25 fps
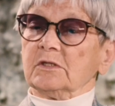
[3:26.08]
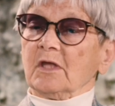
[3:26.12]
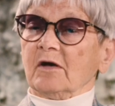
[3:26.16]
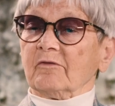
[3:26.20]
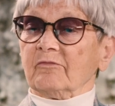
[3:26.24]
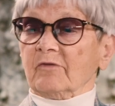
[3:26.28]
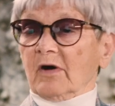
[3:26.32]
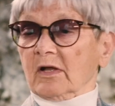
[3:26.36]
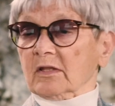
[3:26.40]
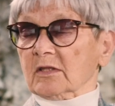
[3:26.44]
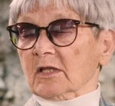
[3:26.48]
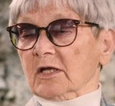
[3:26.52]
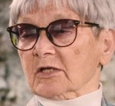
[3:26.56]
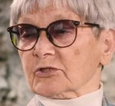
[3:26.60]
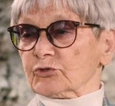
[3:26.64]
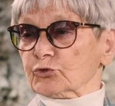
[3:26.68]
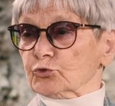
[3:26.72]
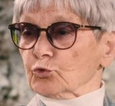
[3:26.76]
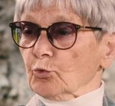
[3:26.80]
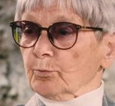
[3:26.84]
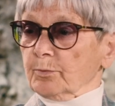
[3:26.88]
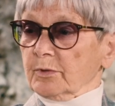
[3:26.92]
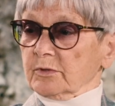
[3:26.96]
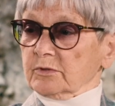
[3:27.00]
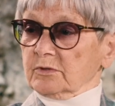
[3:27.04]
давала
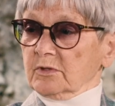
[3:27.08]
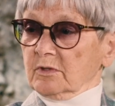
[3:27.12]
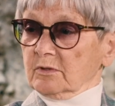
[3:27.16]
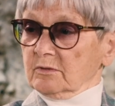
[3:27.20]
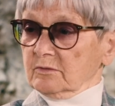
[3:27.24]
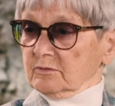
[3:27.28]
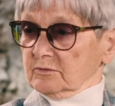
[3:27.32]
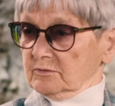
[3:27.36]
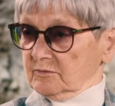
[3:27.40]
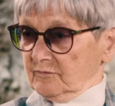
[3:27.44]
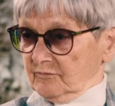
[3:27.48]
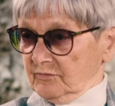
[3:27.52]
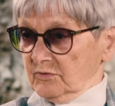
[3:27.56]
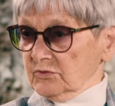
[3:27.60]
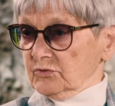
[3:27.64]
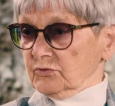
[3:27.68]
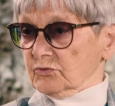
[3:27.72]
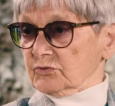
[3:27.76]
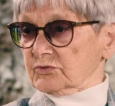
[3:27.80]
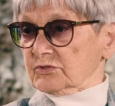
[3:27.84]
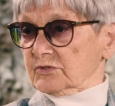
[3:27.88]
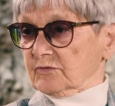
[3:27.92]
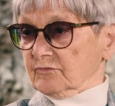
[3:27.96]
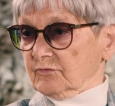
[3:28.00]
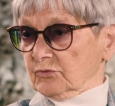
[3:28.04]
особо э,
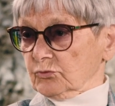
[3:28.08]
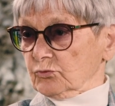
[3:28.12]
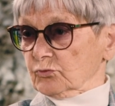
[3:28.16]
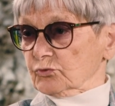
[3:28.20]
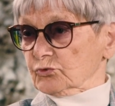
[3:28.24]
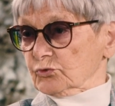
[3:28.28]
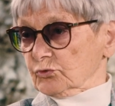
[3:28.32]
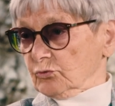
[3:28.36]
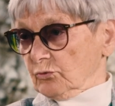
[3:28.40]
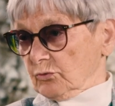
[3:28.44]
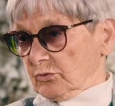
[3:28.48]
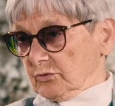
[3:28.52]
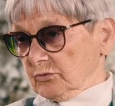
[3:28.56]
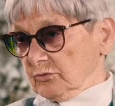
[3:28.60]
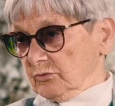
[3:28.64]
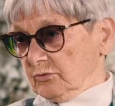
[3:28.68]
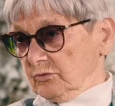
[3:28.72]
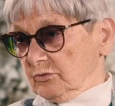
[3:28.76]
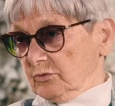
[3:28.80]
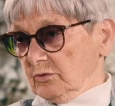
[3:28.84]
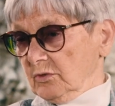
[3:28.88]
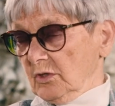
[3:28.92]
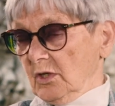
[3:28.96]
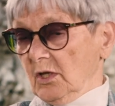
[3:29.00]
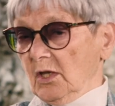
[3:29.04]
двинуться в эту
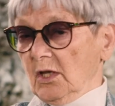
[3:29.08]
сторону.